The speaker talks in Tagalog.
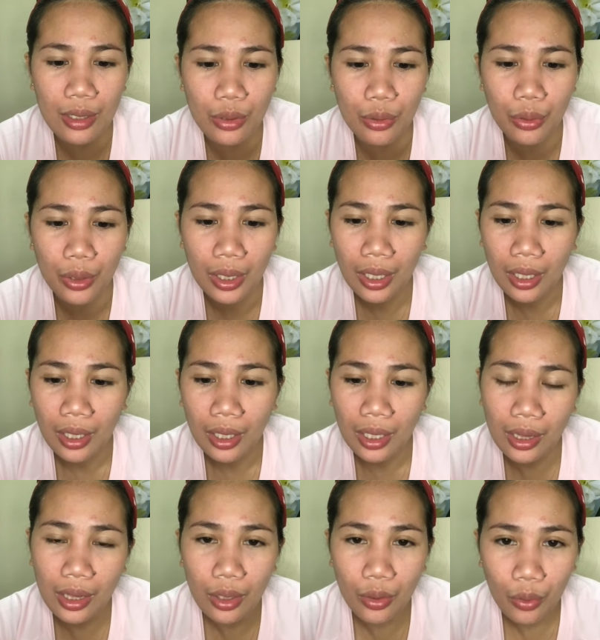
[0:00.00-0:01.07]
So,
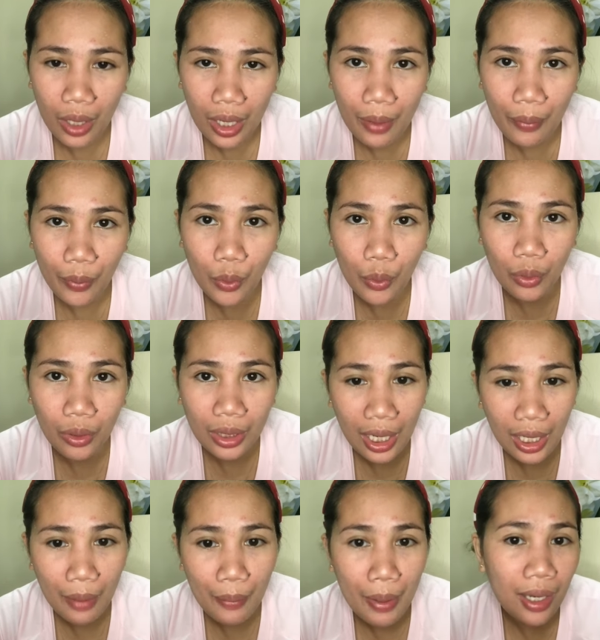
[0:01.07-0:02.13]
hindi ko alam kung
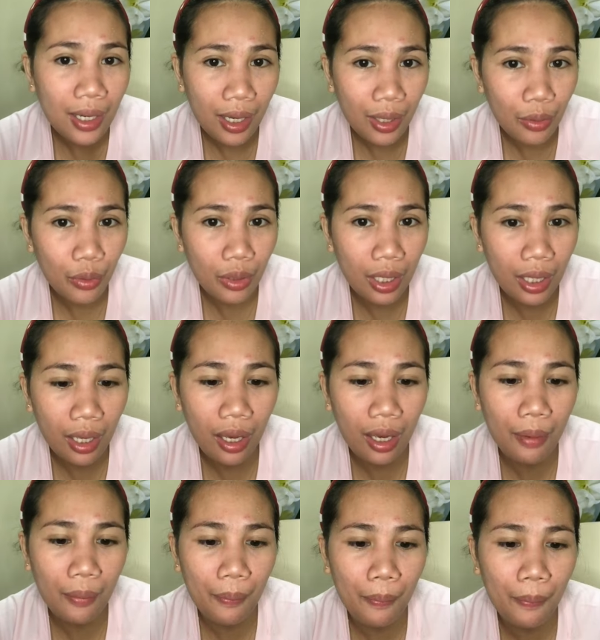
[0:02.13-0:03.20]
talaga bang ganun
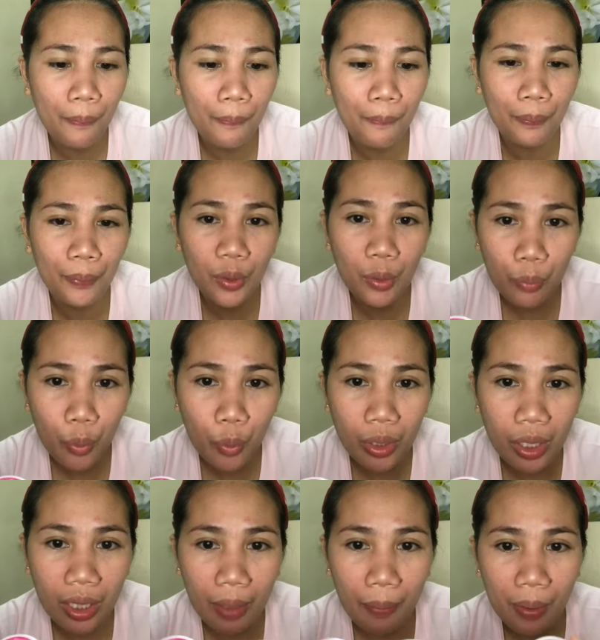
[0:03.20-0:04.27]
ang
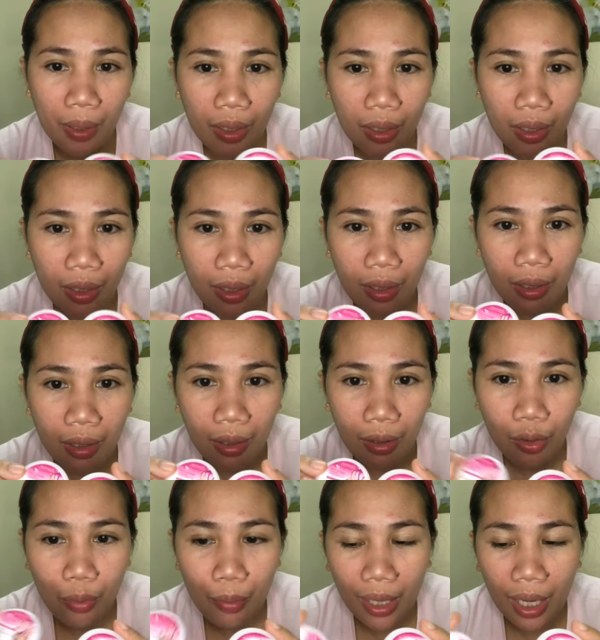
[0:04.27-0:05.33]
component kapag
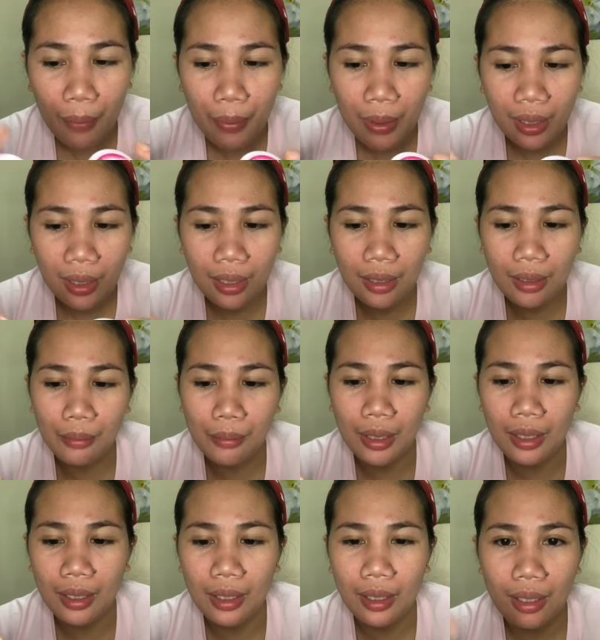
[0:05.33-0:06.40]
gumagamit ka ng
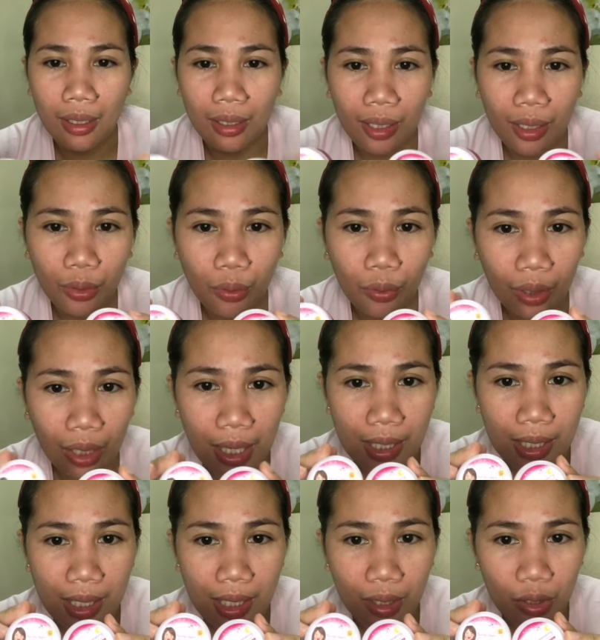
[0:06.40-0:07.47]
uh, gantong
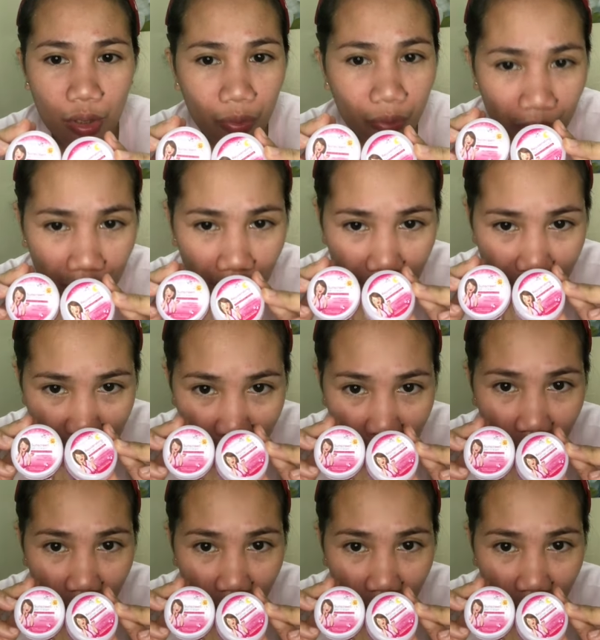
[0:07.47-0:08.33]
klaseng rejuvenating set.